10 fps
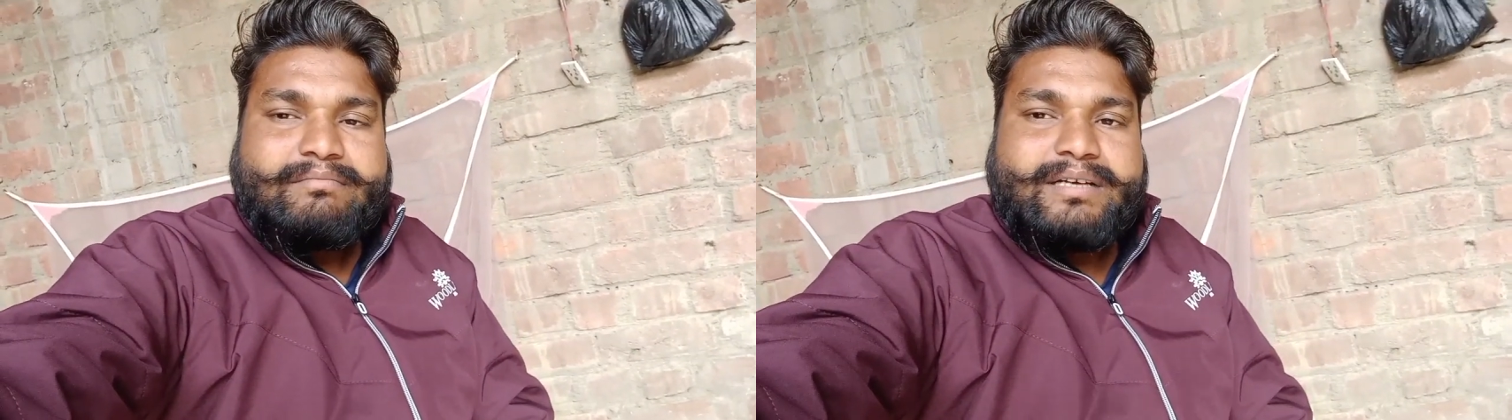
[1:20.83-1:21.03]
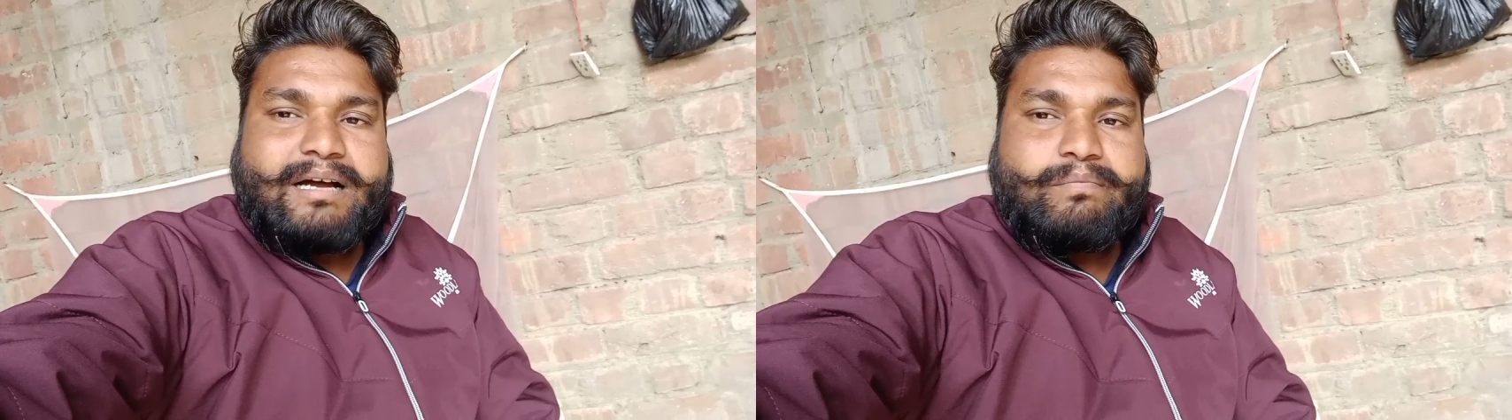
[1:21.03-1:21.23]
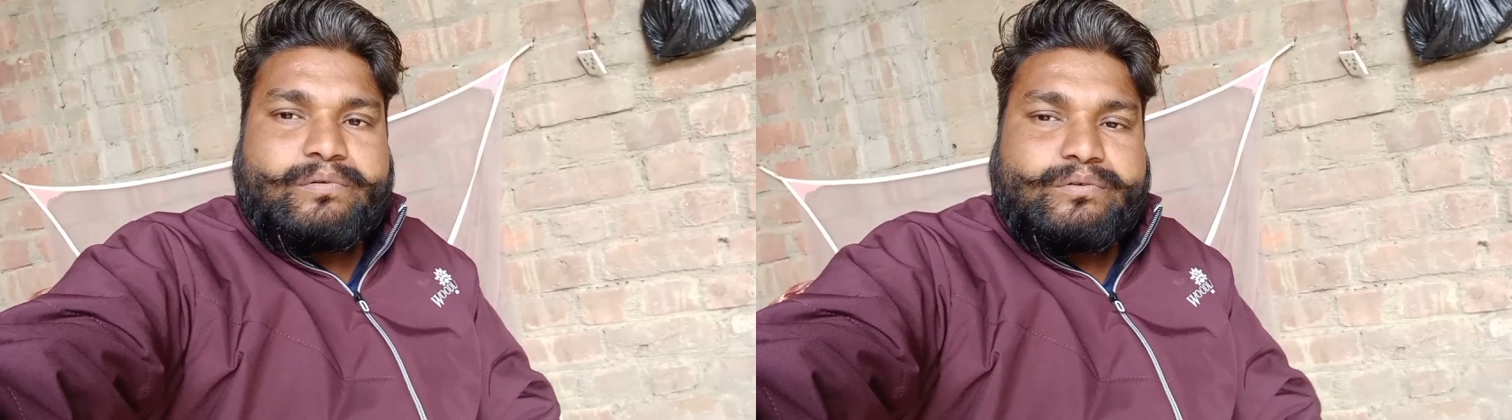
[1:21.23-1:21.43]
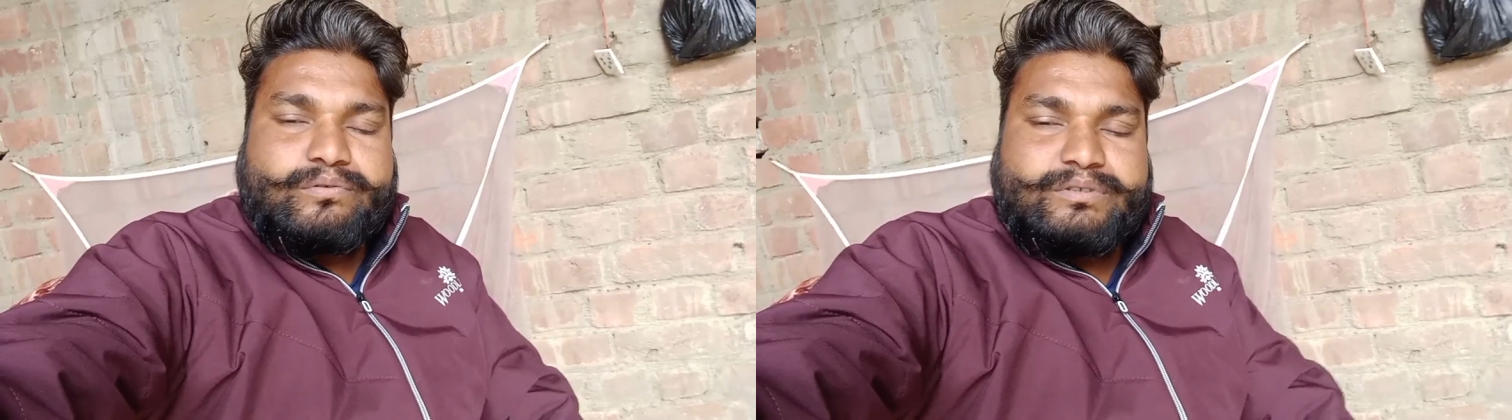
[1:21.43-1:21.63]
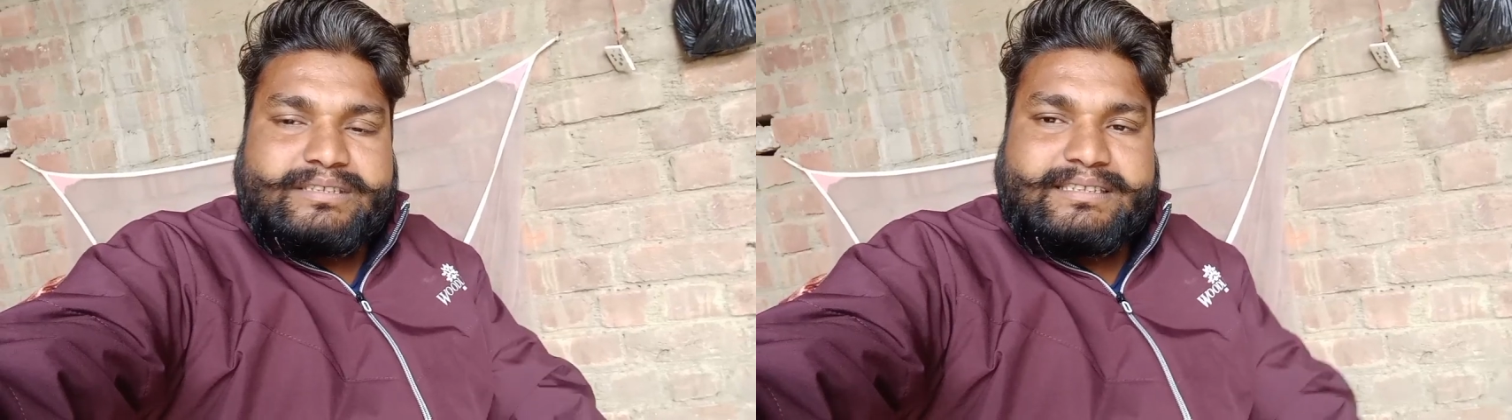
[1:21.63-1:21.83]
मैं आप लोग
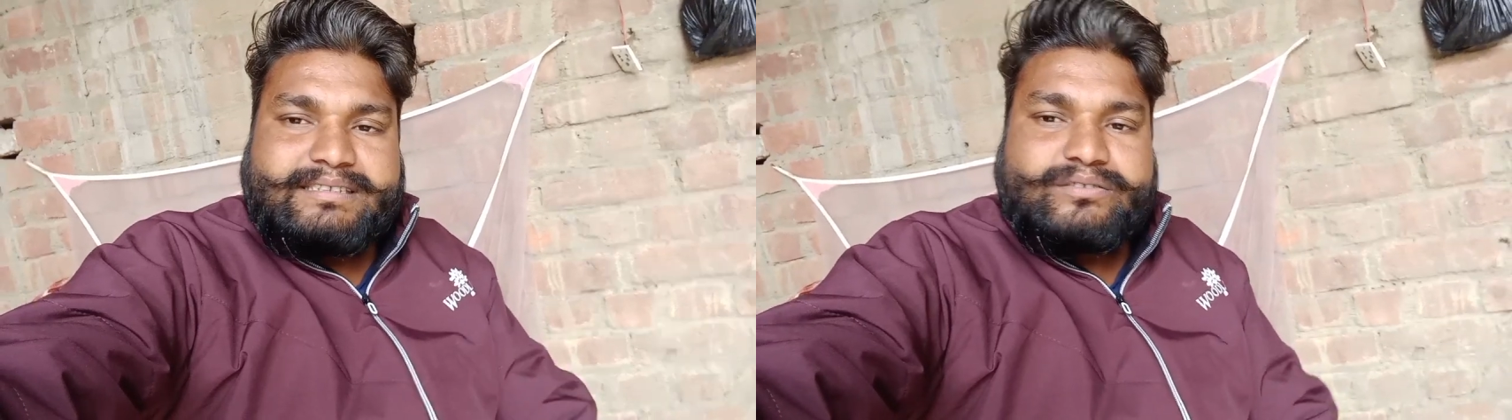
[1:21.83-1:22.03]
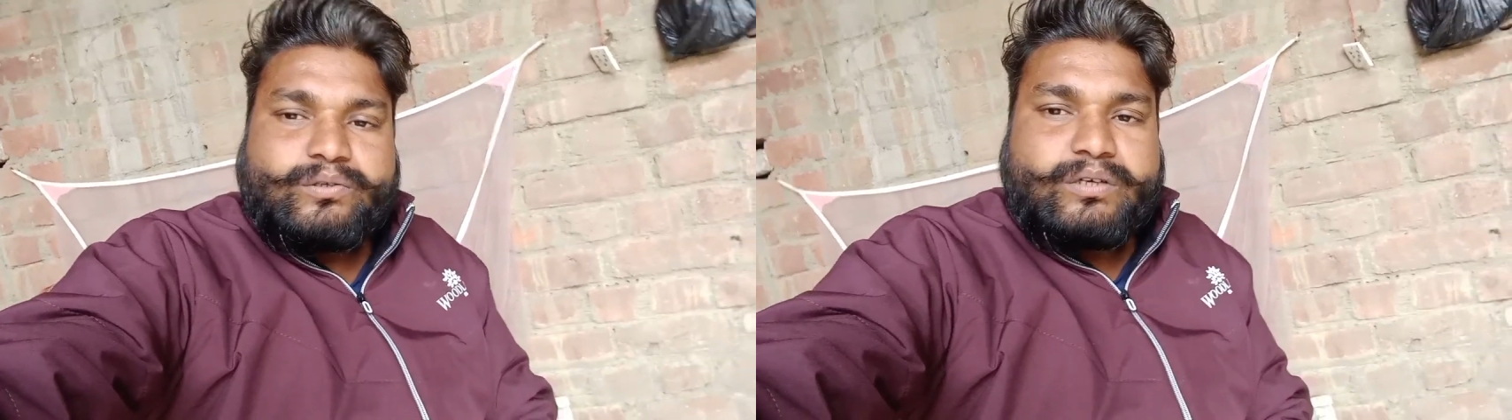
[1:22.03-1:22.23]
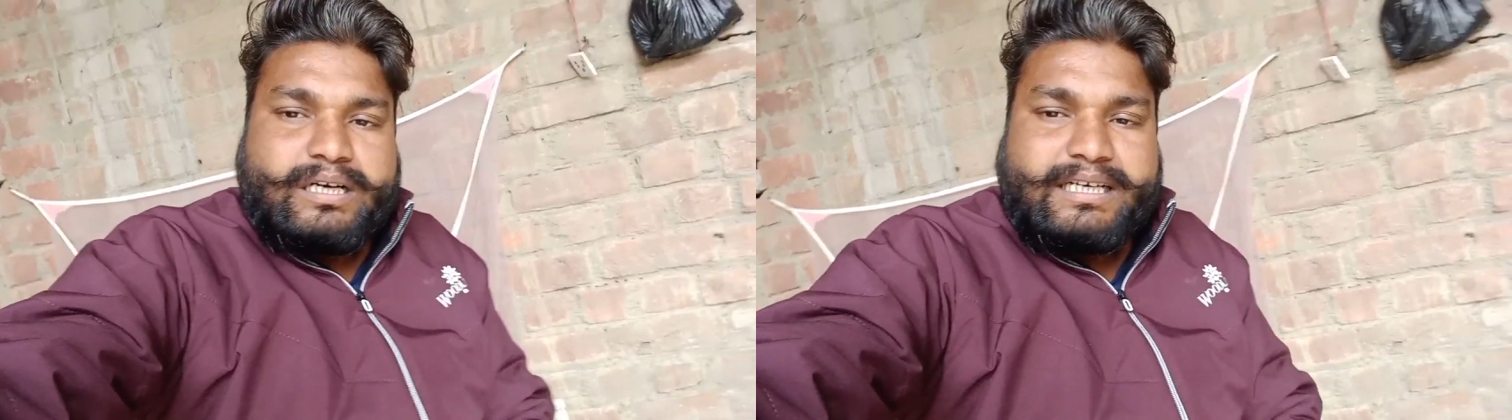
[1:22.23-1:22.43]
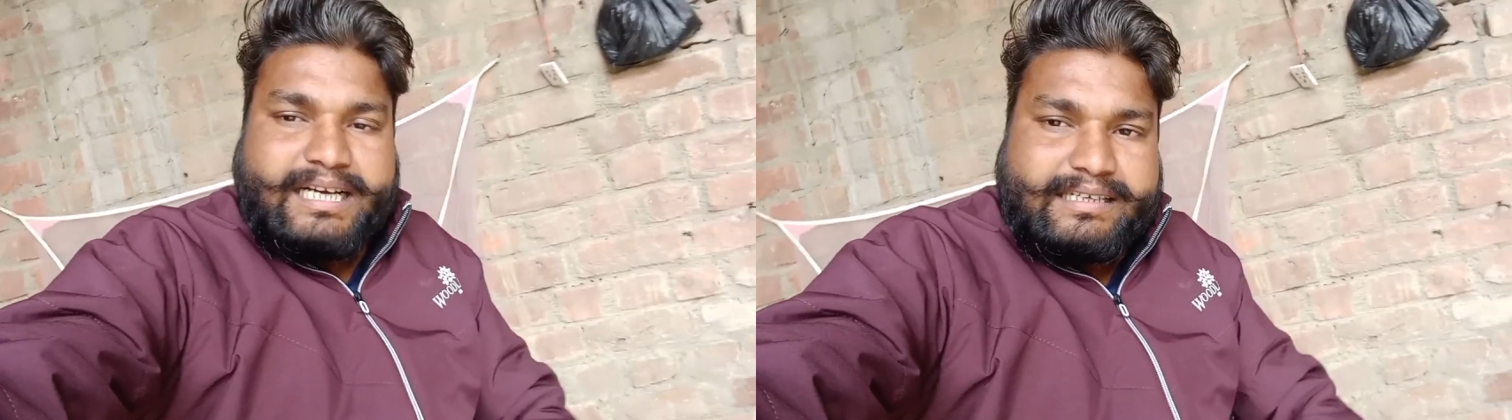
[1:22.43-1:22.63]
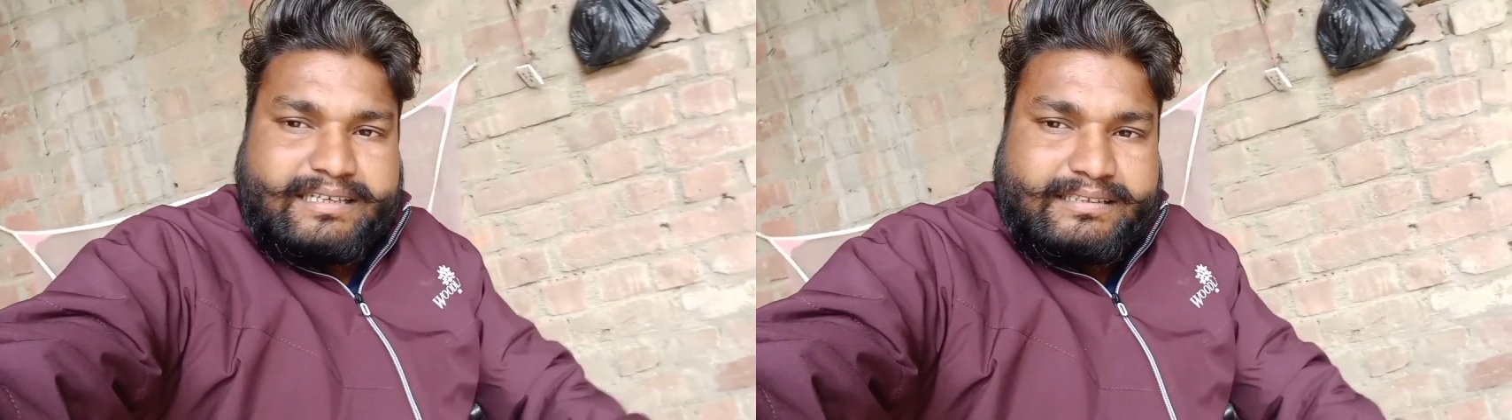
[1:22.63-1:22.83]
को स्क्रीन शॉट लगा कर